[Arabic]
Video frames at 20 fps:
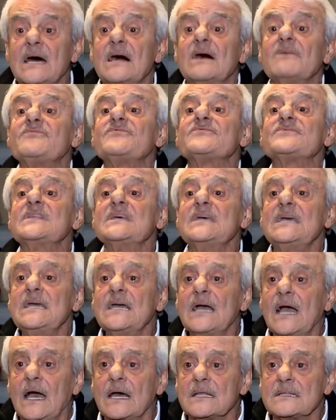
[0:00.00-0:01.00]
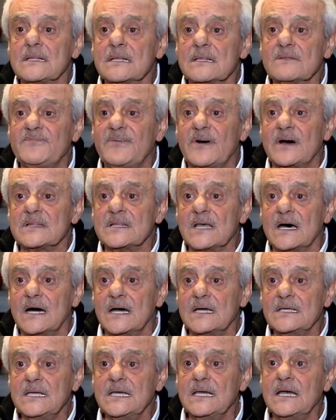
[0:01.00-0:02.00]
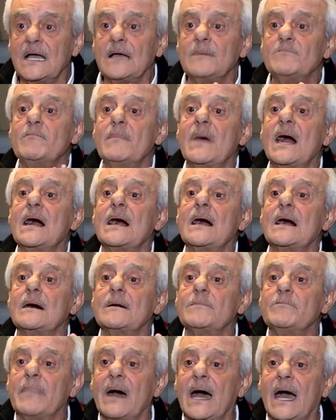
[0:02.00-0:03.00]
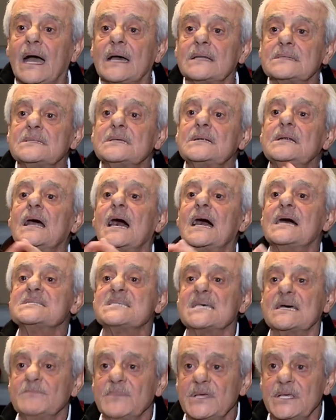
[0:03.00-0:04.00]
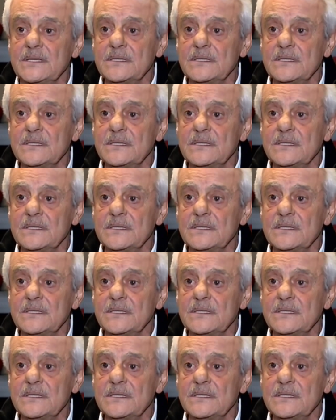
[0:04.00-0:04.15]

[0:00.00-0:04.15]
فضيحه الفضايح ما بعد الازمه